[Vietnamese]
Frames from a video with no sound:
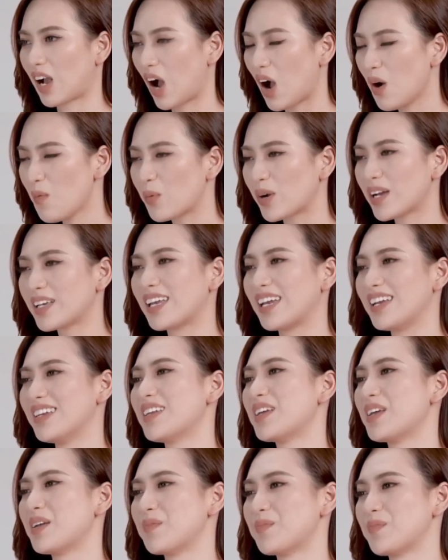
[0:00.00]
có một cái kỷ
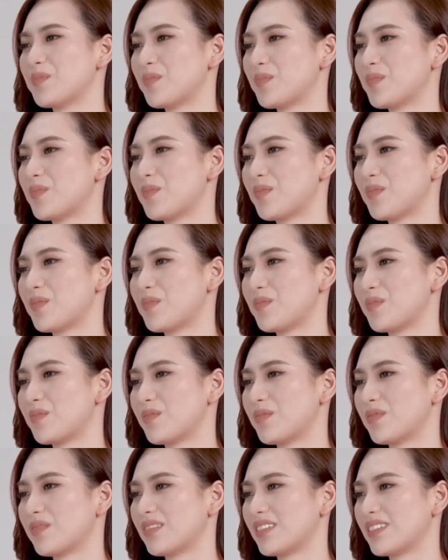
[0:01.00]
niệm
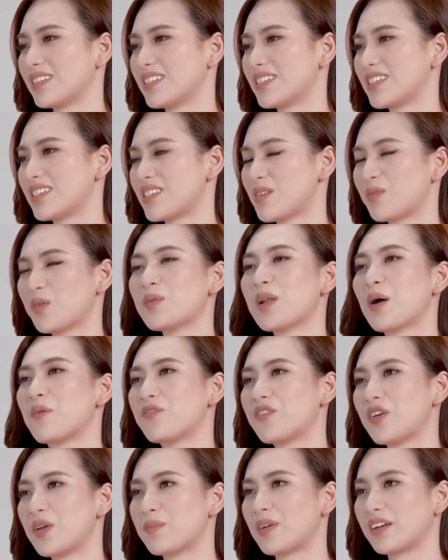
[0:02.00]
trong lúc
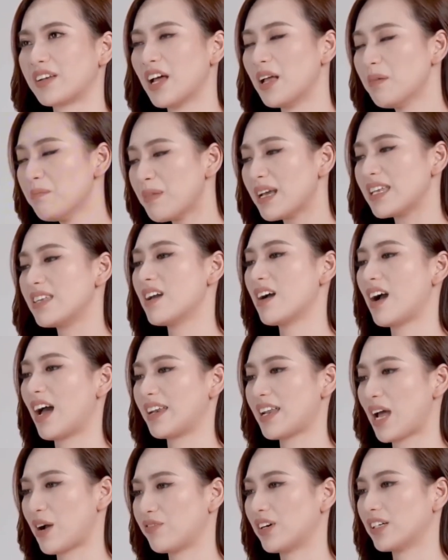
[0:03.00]
làm phim mà đến bây giờ
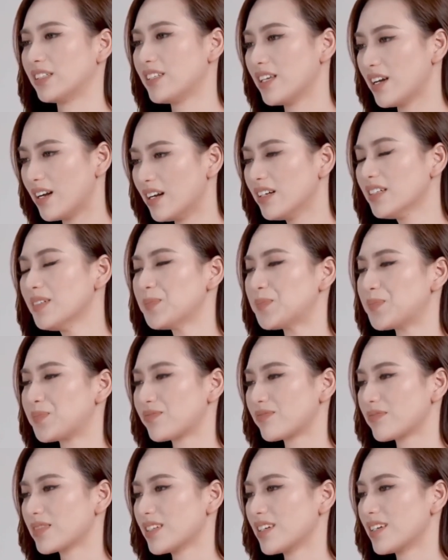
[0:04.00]
anh đào vẫn nhớ
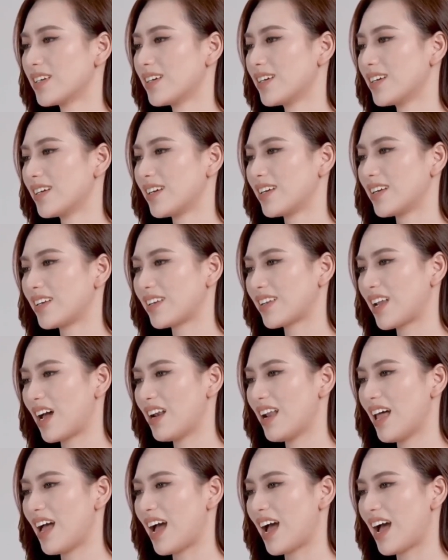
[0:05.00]

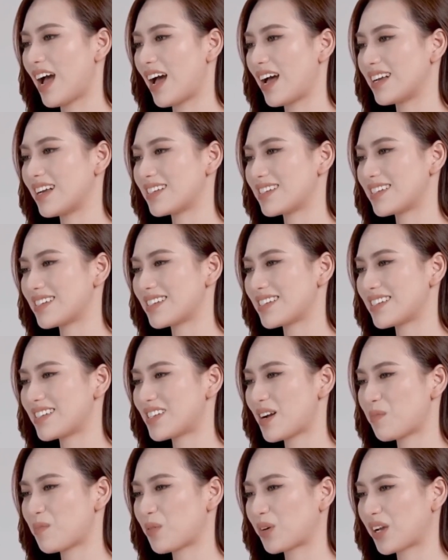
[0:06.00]
đó là
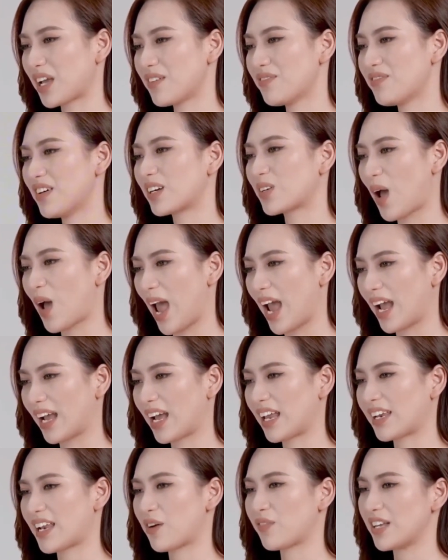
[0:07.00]
trong một cái phân
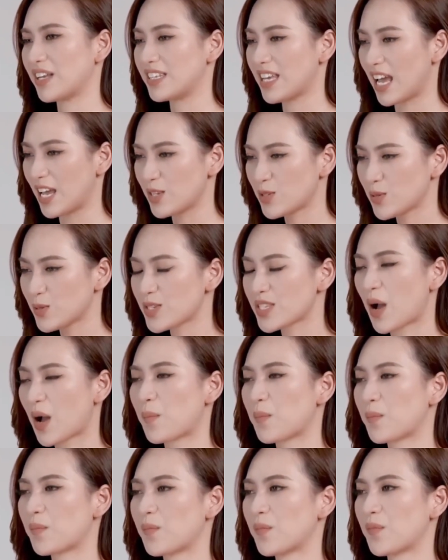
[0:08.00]
đoạn anh đạt phải nhảy xuống
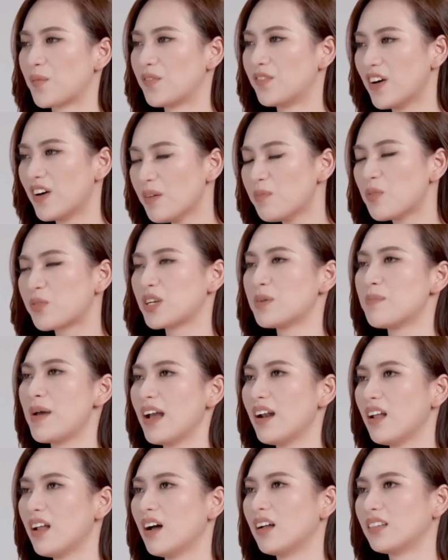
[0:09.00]
sông vớt một đứa
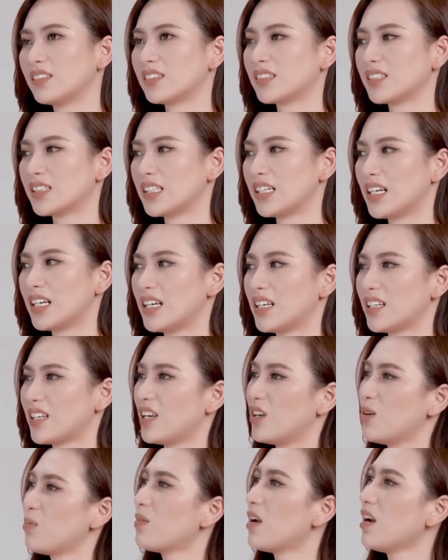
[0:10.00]
bé lên
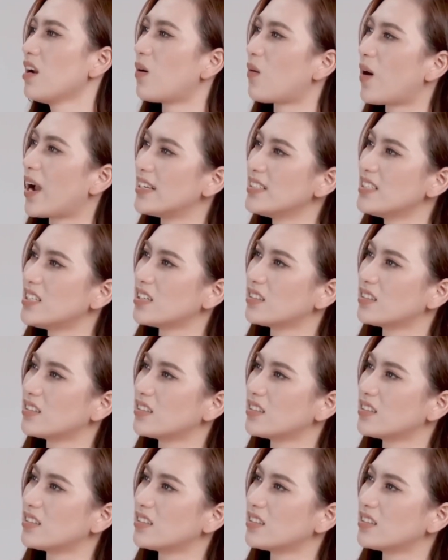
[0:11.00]
thì lúc đó là khoảng